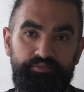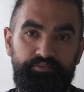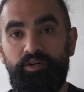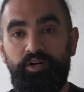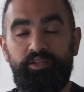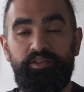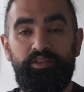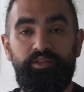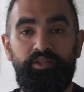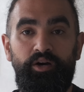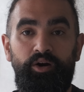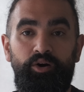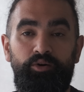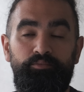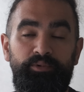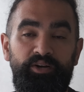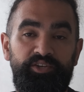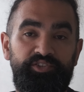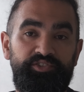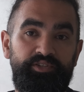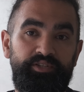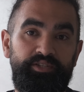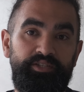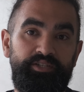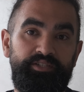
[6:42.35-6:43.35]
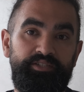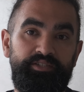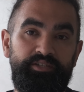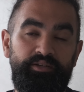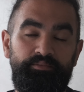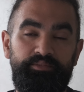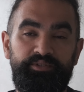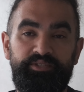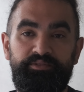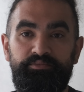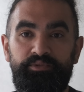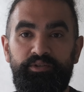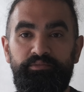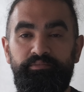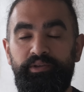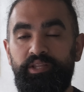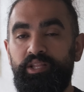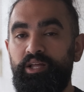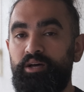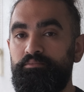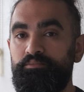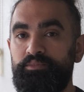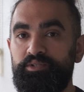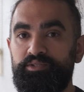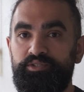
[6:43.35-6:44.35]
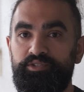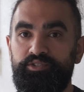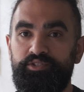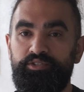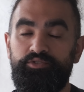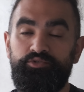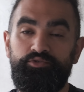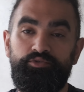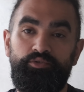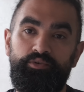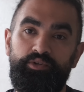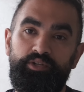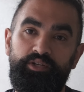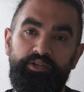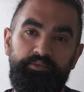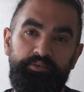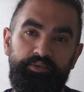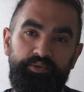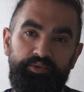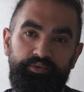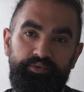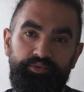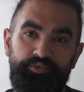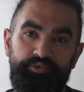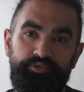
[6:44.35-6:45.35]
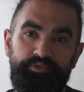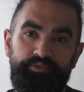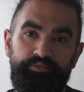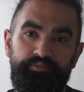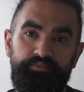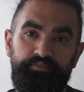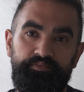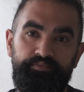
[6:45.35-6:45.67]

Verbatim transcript: Hatta başkalarını da bizim gibi inanması için zorlayabiliyoruz.